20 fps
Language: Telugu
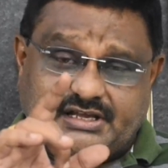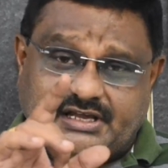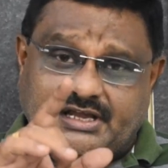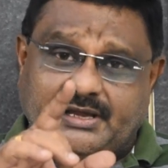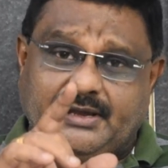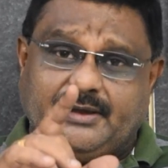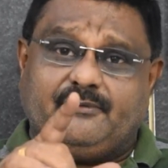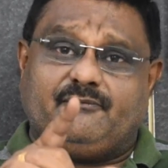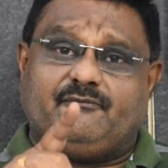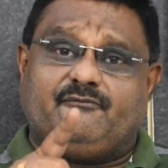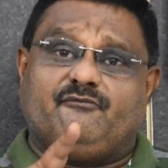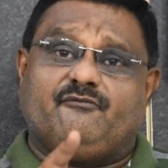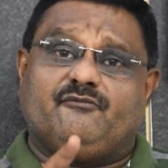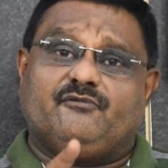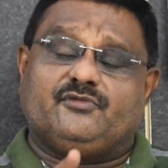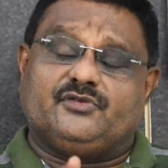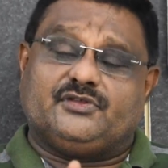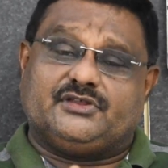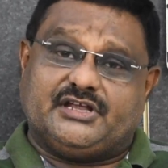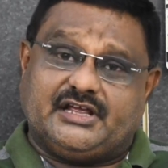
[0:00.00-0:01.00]
ఈ
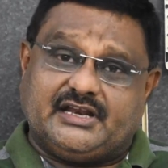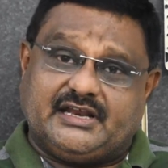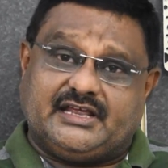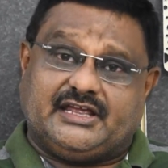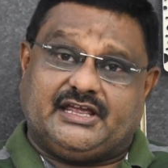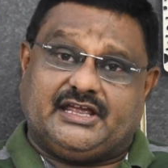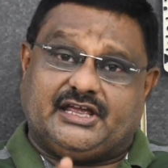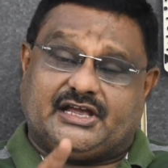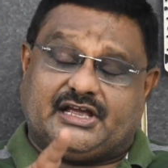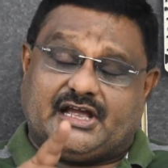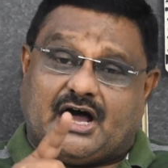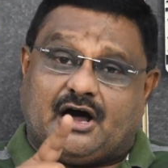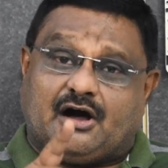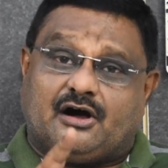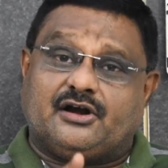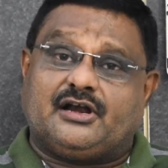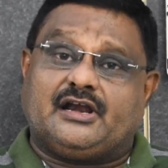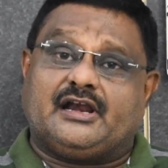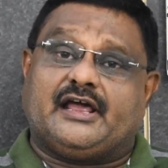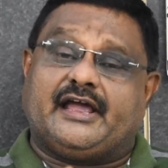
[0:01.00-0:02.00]
దీని ఈ
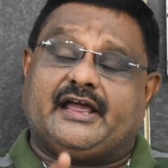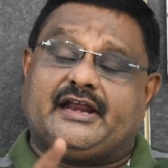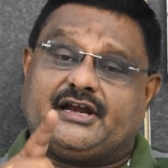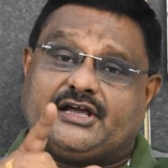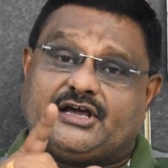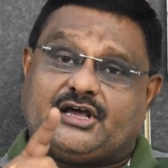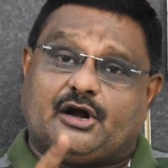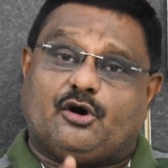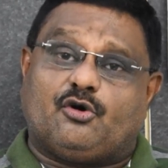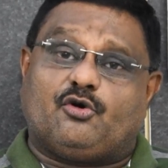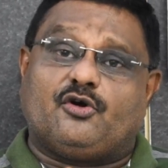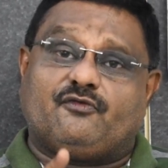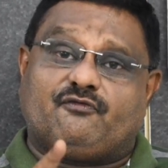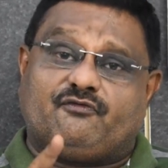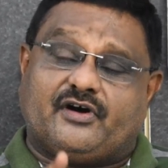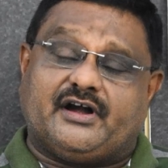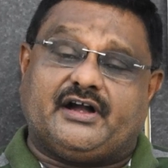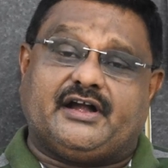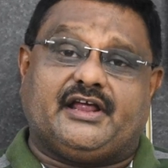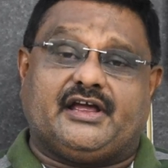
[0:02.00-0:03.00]
ఆన్లైన్ క్రౌడ్
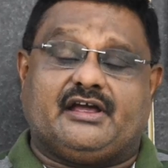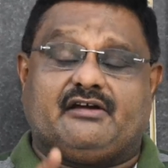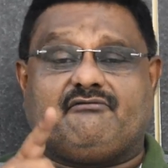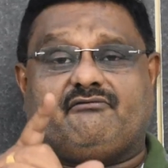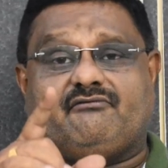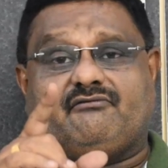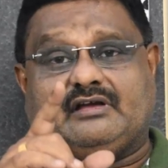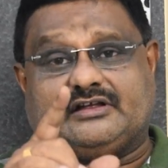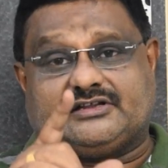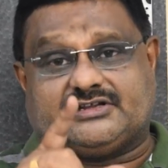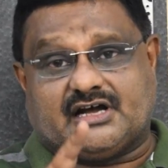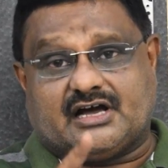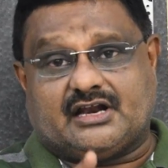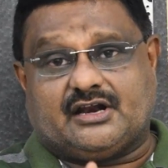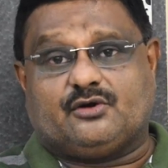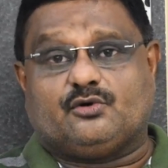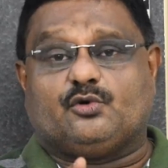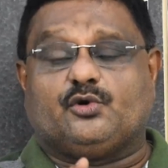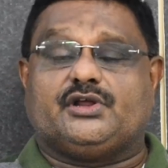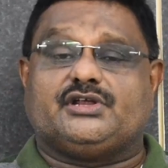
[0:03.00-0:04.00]
ఫండింగ్
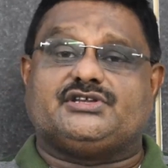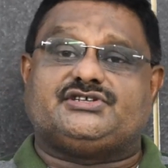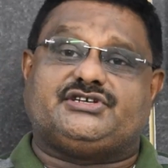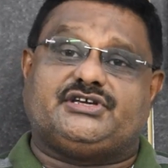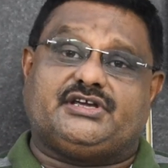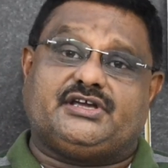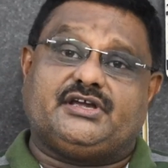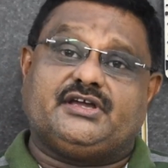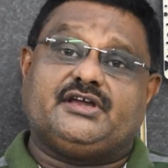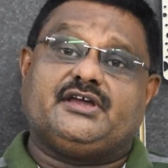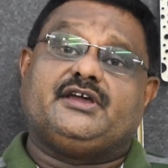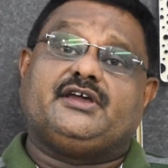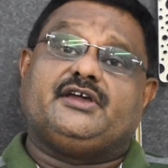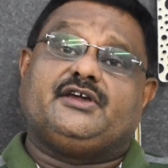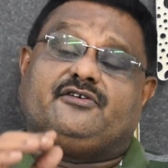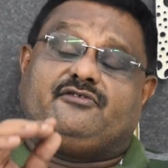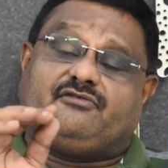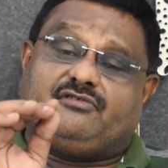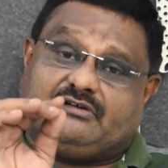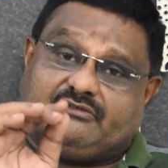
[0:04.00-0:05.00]
విధానం గురించి
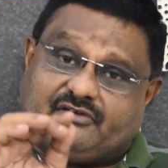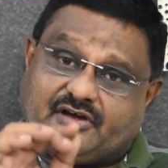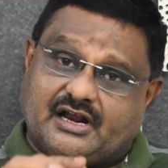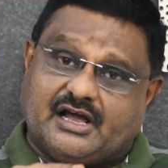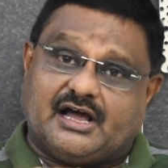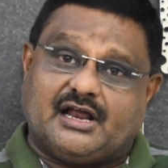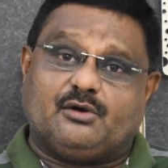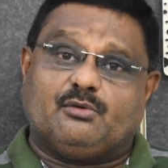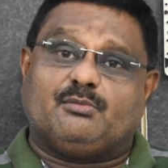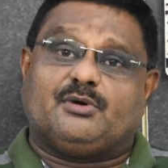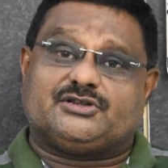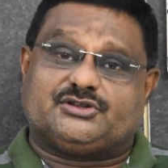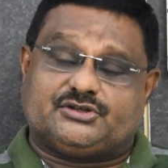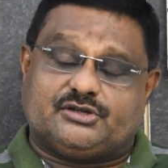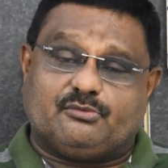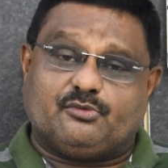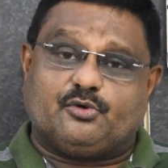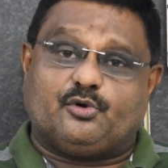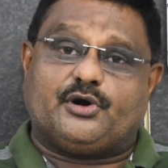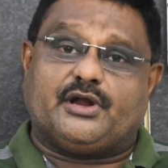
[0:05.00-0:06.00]
వివరాలు
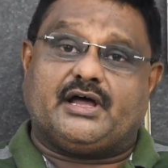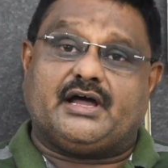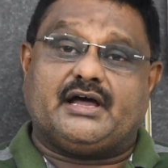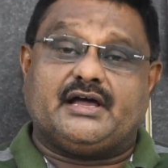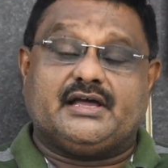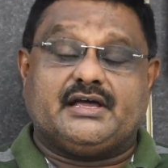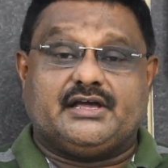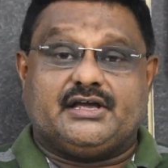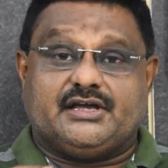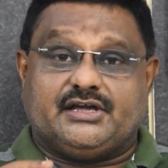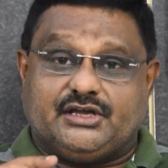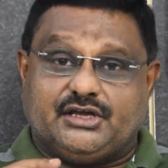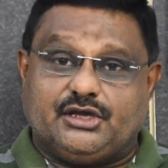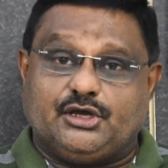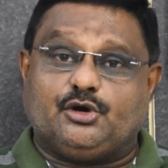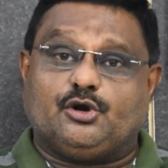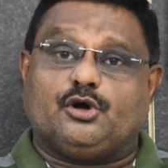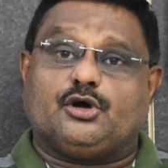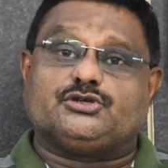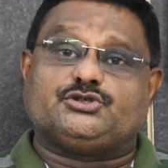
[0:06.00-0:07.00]
మొత్తం కూడా
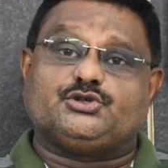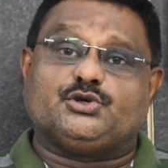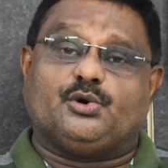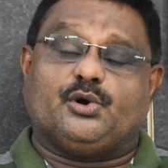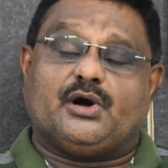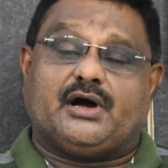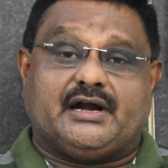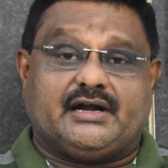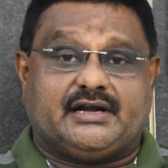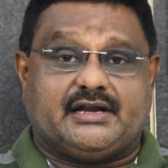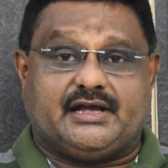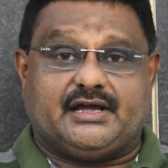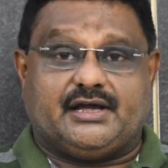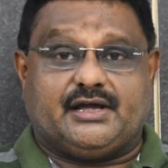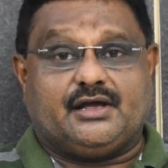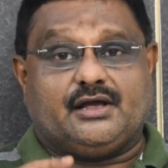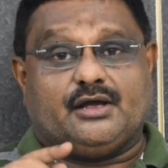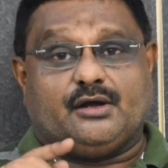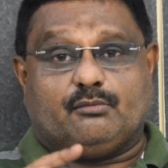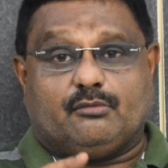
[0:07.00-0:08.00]
ఈరోజు అంటే
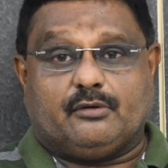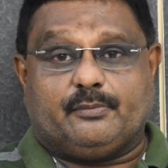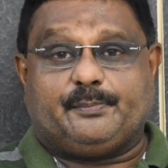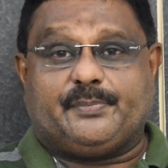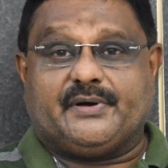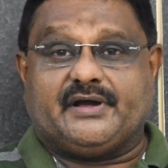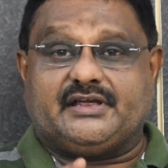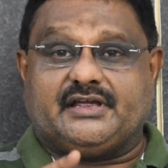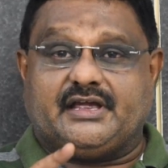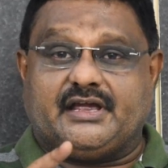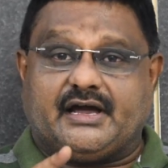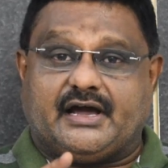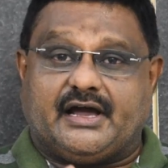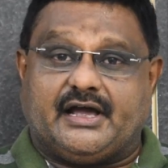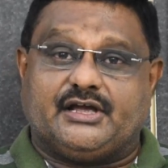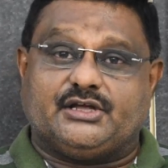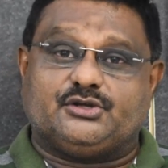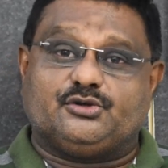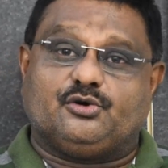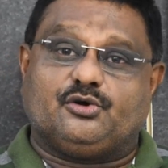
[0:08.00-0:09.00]
ముప్పై
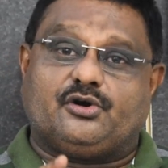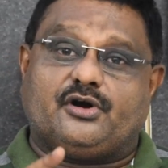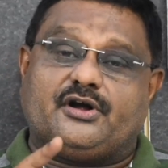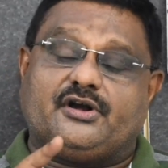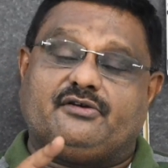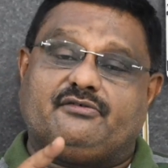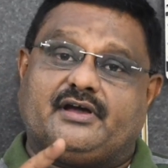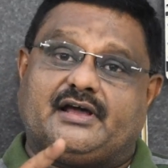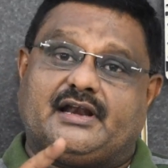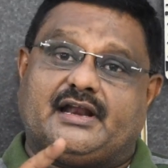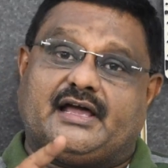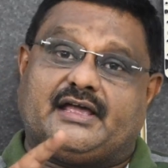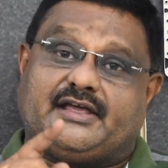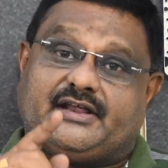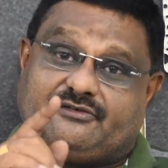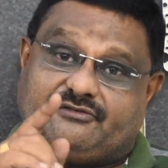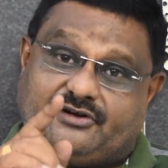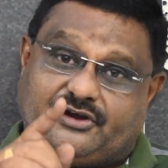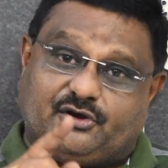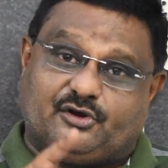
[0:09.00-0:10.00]
ఐదు రెండు వేల
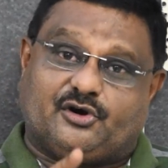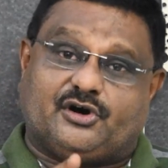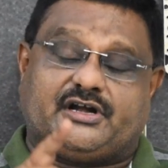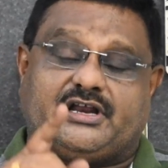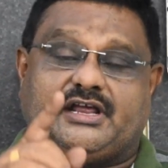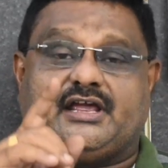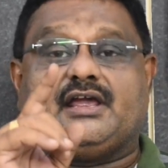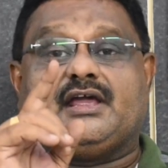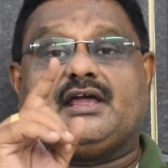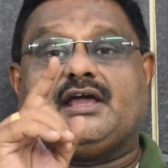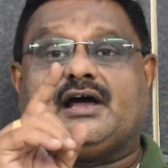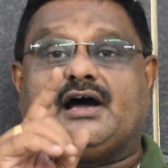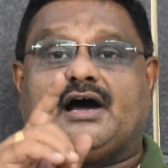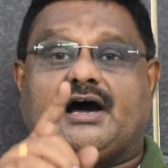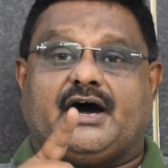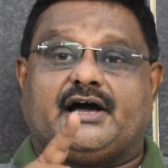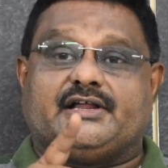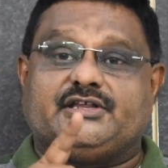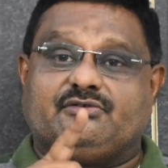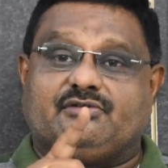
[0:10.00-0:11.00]
ఇరవై ఒకటి
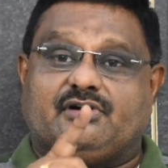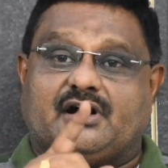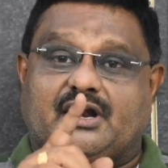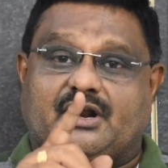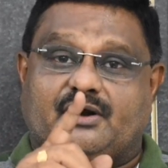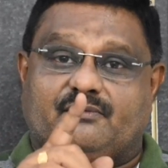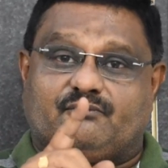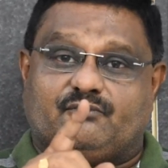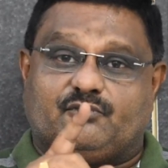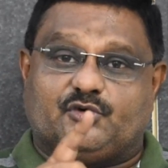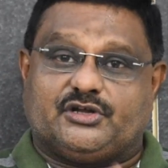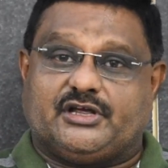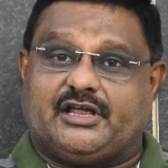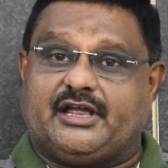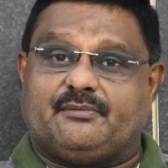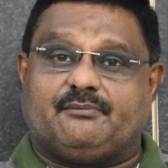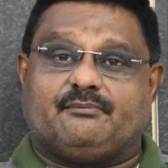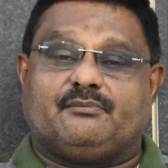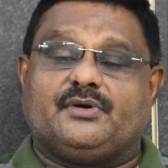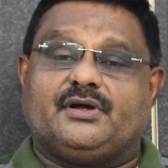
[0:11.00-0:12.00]
ఆదివారం
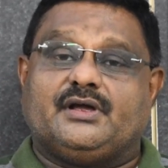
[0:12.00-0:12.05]
ఉదయం